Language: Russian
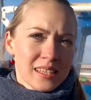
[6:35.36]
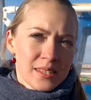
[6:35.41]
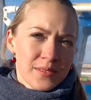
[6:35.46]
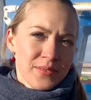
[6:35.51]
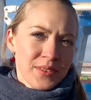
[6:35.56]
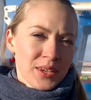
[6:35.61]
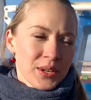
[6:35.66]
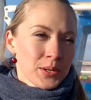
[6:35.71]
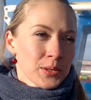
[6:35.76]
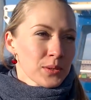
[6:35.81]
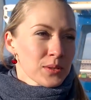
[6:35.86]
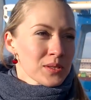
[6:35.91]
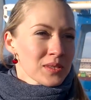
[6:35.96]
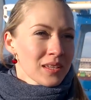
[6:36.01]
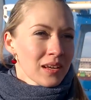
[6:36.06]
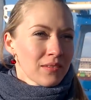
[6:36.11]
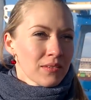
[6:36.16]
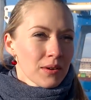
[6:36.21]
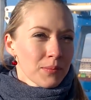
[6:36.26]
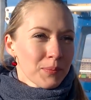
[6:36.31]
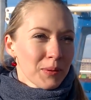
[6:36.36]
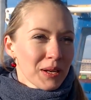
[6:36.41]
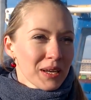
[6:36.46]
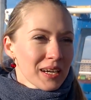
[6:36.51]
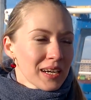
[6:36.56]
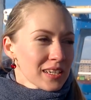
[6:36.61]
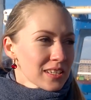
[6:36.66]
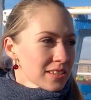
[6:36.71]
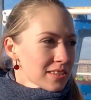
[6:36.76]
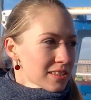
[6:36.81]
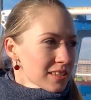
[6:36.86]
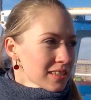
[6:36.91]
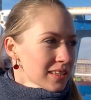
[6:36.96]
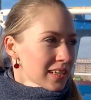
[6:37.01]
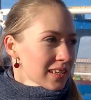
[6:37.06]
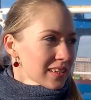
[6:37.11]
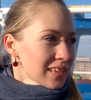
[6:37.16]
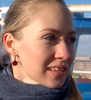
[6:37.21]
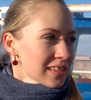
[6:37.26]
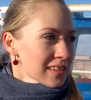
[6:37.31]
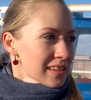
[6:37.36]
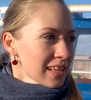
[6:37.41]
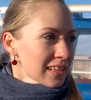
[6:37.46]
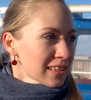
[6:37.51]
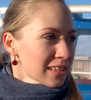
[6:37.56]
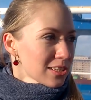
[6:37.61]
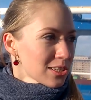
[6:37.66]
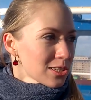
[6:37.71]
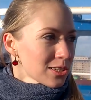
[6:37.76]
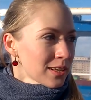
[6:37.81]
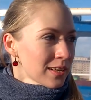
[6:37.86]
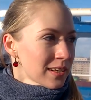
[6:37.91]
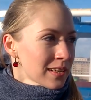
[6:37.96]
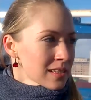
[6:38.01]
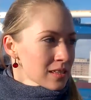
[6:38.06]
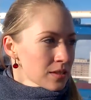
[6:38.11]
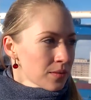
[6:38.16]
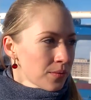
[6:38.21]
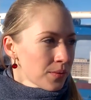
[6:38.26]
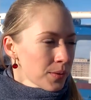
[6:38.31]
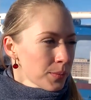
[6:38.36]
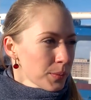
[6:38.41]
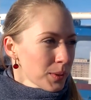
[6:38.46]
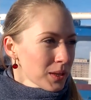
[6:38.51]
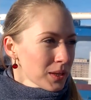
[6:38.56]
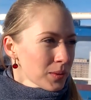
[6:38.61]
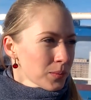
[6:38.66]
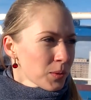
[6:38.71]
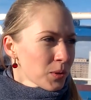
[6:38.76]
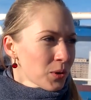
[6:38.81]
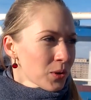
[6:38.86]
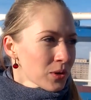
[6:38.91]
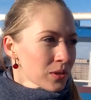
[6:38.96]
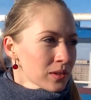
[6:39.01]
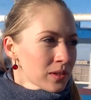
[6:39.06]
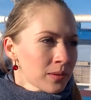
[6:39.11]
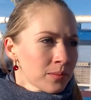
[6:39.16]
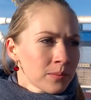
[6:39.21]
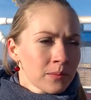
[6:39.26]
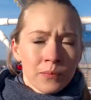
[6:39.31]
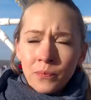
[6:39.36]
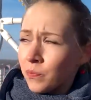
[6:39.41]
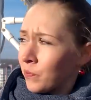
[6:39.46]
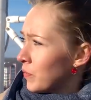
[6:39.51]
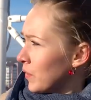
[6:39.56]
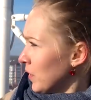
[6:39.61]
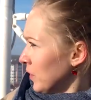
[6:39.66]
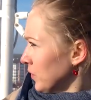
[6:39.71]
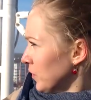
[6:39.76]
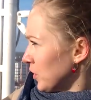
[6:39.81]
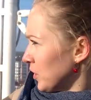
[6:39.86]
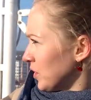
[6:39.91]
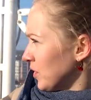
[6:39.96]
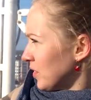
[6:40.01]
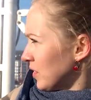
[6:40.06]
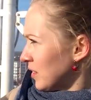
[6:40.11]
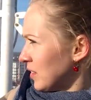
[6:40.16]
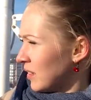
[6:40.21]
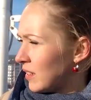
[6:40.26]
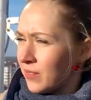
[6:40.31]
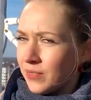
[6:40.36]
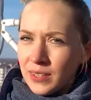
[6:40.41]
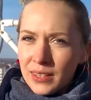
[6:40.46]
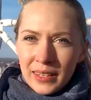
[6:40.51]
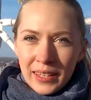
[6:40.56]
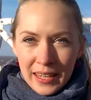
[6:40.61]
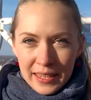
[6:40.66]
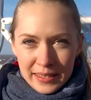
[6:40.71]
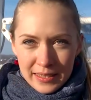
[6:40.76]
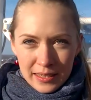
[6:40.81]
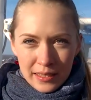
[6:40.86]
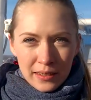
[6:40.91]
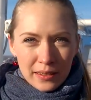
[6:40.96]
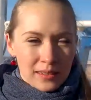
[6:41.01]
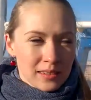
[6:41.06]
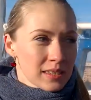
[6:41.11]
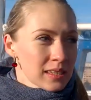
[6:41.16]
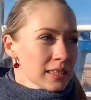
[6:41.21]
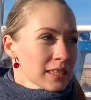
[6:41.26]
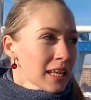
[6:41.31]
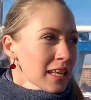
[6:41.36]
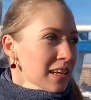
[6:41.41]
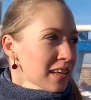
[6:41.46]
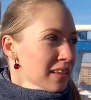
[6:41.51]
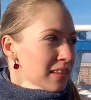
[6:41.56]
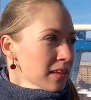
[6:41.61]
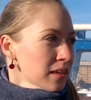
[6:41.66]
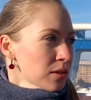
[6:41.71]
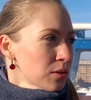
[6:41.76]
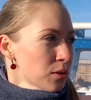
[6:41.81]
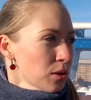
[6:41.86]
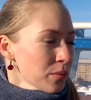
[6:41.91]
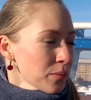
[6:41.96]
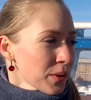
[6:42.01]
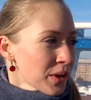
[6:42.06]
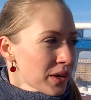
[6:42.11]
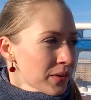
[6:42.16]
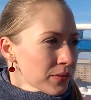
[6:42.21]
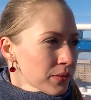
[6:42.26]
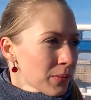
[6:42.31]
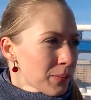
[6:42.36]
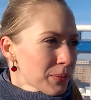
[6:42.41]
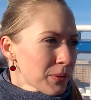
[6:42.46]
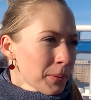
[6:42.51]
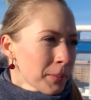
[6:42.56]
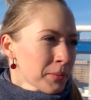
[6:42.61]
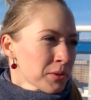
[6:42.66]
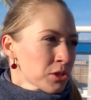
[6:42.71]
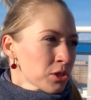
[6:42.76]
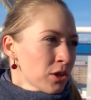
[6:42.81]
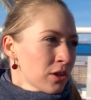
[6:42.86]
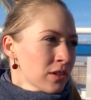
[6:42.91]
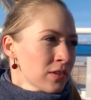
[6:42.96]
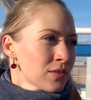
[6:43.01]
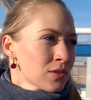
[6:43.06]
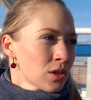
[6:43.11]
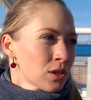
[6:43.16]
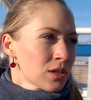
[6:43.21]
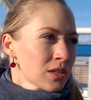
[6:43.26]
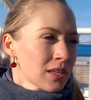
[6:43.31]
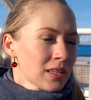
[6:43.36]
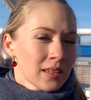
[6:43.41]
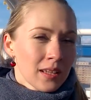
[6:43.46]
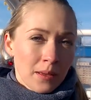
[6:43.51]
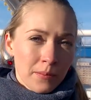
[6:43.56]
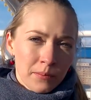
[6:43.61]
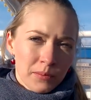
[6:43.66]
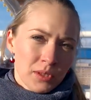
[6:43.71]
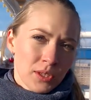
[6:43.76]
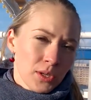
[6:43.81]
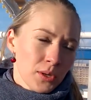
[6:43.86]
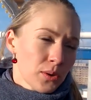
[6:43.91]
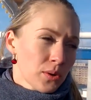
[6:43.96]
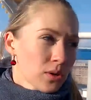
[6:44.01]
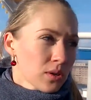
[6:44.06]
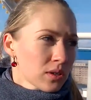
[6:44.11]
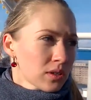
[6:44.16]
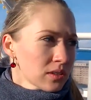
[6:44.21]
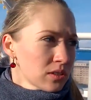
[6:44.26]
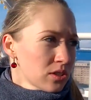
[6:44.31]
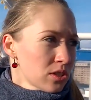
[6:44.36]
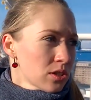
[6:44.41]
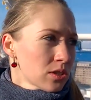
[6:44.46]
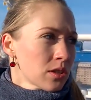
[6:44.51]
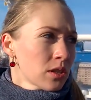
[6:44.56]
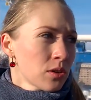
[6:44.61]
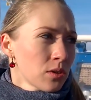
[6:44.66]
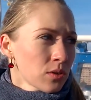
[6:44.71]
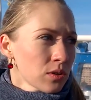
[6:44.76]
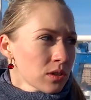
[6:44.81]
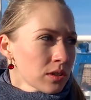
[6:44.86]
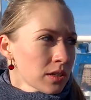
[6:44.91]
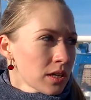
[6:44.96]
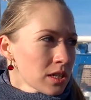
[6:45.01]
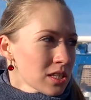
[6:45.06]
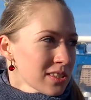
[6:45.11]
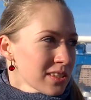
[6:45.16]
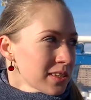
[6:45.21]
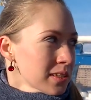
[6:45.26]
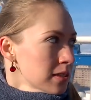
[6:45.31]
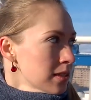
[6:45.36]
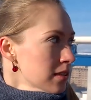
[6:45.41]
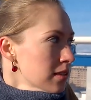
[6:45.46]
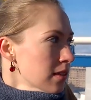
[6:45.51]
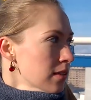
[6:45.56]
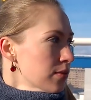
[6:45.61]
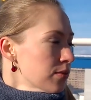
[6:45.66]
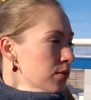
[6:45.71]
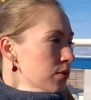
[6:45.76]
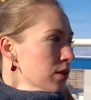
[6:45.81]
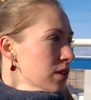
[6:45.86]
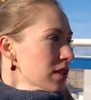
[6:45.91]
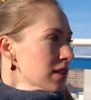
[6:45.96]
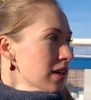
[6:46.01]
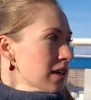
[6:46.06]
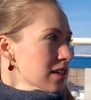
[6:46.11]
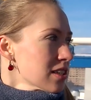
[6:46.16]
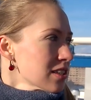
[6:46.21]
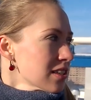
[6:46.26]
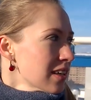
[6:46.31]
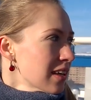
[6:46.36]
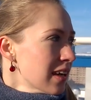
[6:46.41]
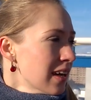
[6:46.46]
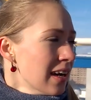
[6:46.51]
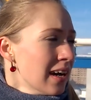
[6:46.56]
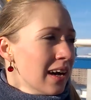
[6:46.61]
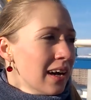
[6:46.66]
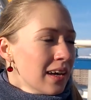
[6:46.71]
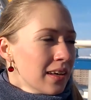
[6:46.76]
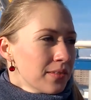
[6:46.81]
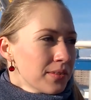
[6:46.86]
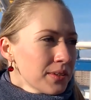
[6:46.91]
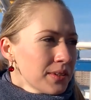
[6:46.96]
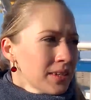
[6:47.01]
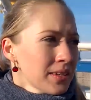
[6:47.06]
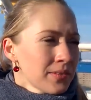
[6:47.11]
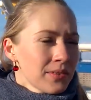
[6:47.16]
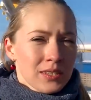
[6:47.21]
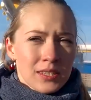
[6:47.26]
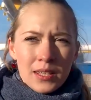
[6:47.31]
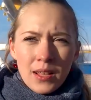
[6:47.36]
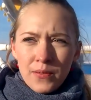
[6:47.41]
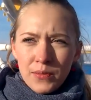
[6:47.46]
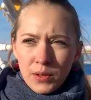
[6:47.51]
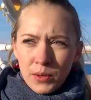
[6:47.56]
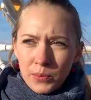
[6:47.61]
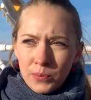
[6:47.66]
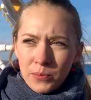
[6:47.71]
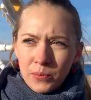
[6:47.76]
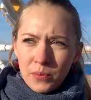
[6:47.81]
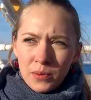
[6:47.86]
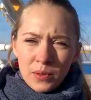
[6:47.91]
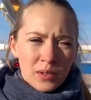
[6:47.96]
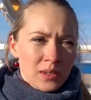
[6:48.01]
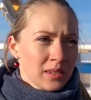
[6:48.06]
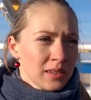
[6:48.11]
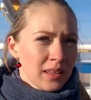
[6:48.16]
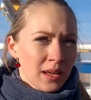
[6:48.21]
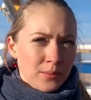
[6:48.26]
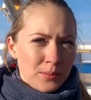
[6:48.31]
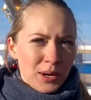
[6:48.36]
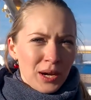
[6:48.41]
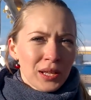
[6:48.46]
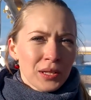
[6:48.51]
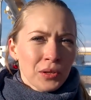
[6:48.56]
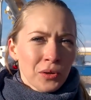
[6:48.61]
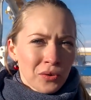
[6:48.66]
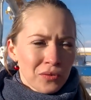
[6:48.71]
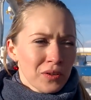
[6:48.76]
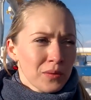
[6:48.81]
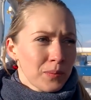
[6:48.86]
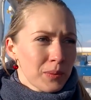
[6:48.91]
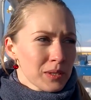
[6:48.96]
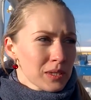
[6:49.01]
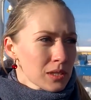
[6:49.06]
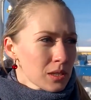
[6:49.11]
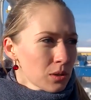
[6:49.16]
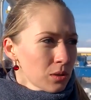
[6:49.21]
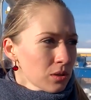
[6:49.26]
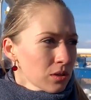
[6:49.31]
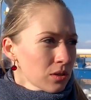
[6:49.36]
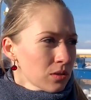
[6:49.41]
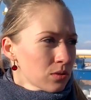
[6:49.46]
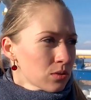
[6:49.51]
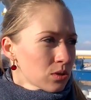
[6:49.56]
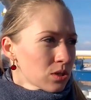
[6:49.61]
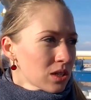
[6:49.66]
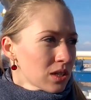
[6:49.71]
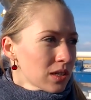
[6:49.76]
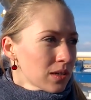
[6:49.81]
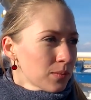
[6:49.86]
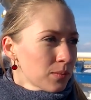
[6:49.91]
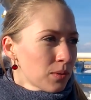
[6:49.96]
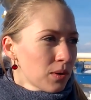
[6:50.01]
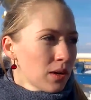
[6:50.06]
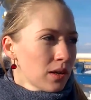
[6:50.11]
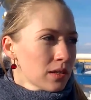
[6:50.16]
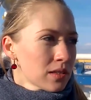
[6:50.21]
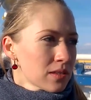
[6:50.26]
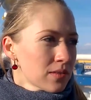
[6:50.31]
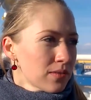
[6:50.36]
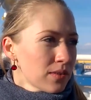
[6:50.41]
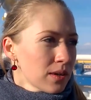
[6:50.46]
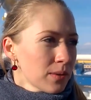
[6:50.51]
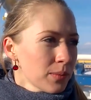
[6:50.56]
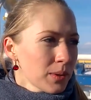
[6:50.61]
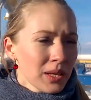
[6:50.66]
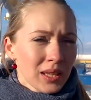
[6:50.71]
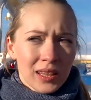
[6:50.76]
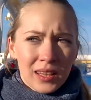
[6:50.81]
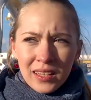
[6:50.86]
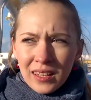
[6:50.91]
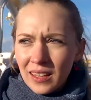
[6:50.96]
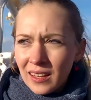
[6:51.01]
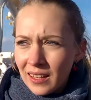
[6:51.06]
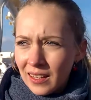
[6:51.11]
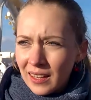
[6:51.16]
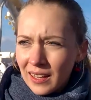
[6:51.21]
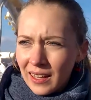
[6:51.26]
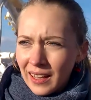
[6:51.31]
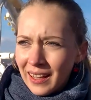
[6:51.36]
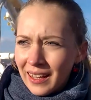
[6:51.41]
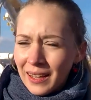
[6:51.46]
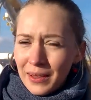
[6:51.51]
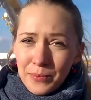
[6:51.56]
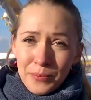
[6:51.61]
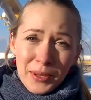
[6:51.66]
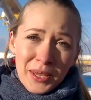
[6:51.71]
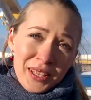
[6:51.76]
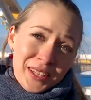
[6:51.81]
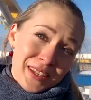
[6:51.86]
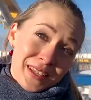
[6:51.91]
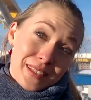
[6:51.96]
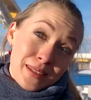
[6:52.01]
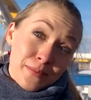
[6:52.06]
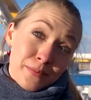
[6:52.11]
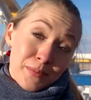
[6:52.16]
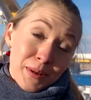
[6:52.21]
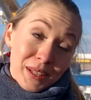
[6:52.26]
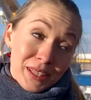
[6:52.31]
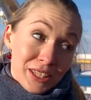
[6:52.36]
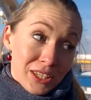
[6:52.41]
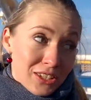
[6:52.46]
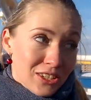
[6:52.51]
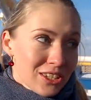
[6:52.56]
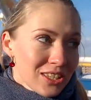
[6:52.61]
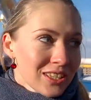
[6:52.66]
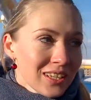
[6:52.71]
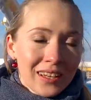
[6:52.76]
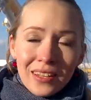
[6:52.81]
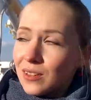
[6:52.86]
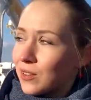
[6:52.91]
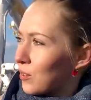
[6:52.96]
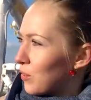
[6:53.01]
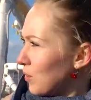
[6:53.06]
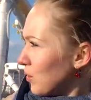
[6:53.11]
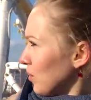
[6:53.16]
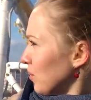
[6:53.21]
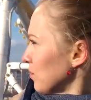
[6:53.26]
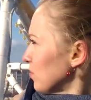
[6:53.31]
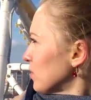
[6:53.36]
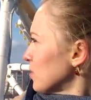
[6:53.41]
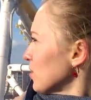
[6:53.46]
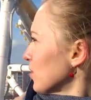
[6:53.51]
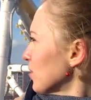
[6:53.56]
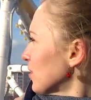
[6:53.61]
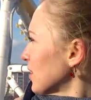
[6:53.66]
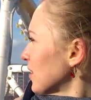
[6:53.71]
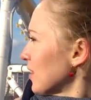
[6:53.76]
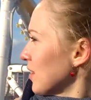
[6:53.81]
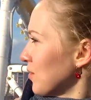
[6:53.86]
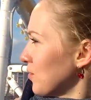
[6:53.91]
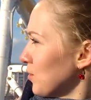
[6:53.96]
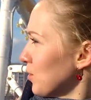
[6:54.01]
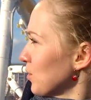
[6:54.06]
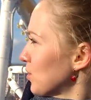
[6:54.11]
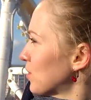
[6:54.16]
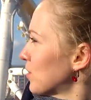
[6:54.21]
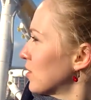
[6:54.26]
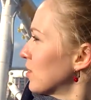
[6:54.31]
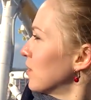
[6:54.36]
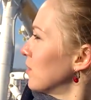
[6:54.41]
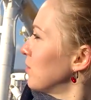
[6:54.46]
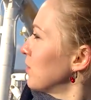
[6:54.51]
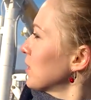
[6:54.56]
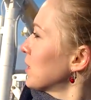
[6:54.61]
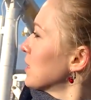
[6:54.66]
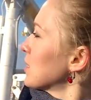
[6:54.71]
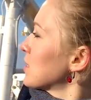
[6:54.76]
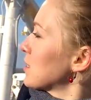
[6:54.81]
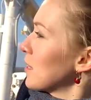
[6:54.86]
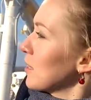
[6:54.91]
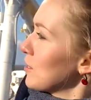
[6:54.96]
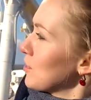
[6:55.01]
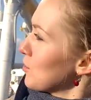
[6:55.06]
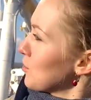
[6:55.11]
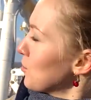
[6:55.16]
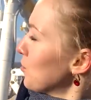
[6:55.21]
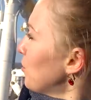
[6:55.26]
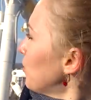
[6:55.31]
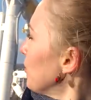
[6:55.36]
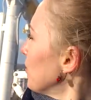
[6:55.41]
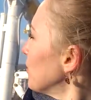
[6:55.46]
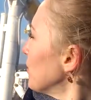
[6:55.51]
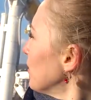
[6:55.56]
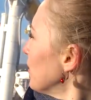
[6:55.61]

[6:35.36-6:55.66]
Сверху Ставрополь кажется так достаточно современным городом. Вот э, не видно этих старинных домиков, но потому что они все-таки там трех, четырехэтажные, где-то двухэтажные. Видны в основном э, дома новой постройки, уже более современные менее симпатичные, но все-таки вот видно стадион,